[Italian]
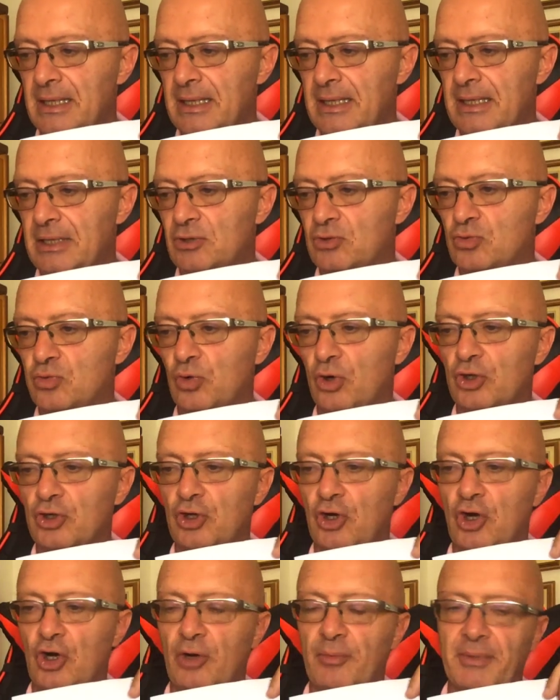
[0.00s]
il tuo
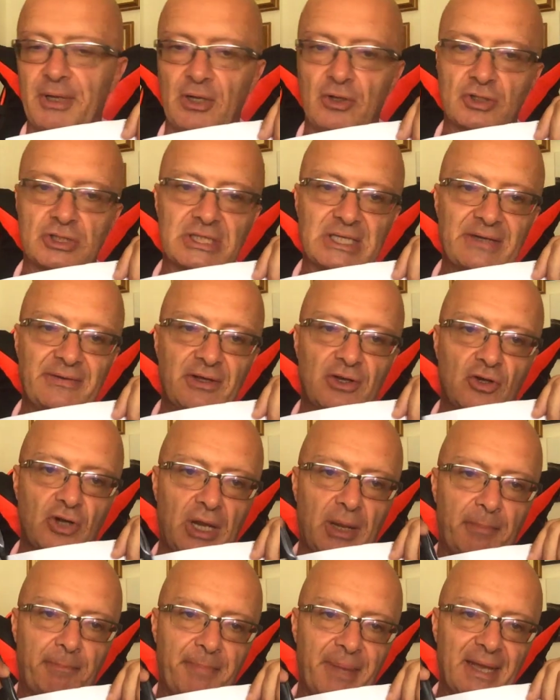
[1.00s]
nome lo scrivi
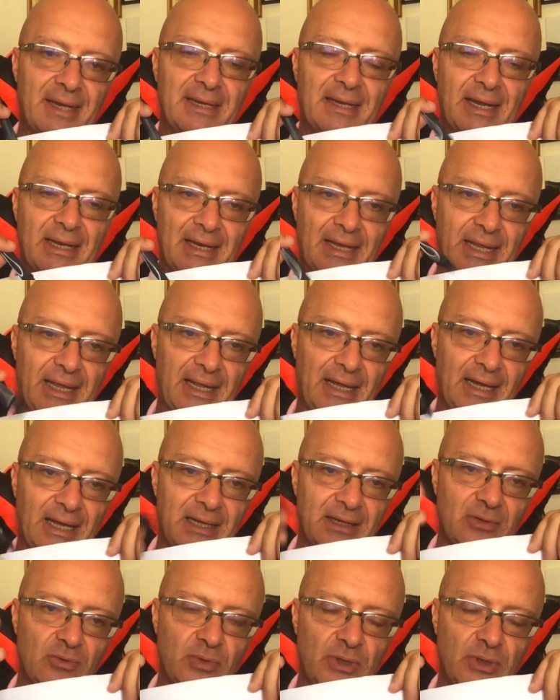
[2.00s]
con la penna nera,